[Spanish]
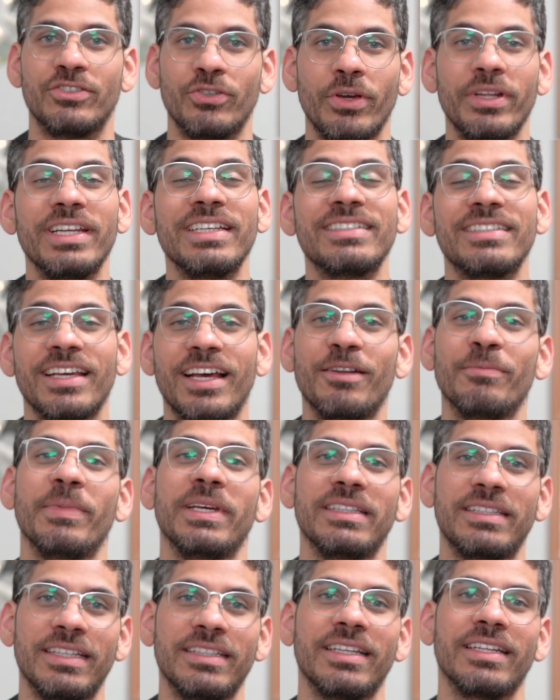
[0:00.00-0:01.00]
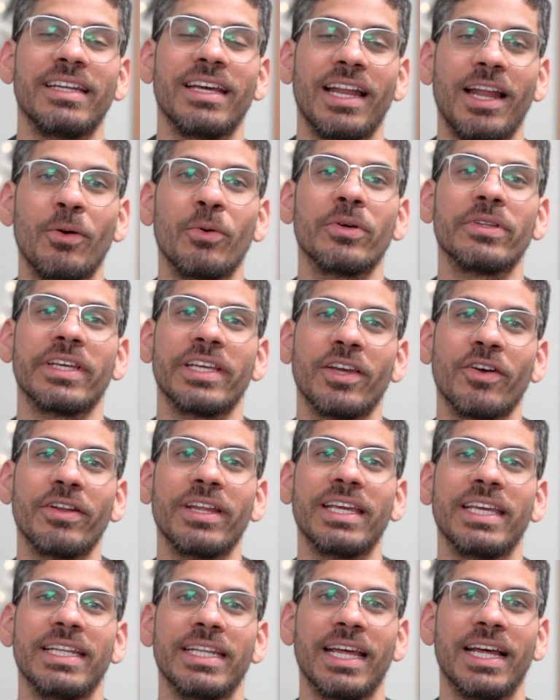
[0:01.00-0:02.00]
Yo inicialmente tenía la botella
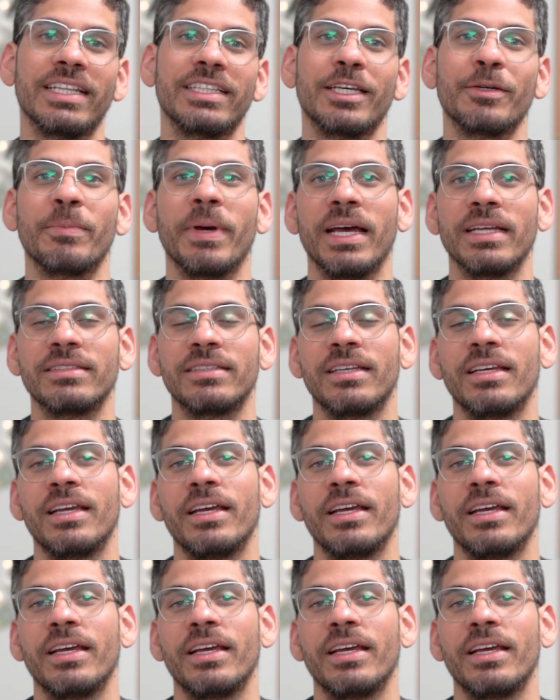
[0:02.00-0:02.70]
original de Bad.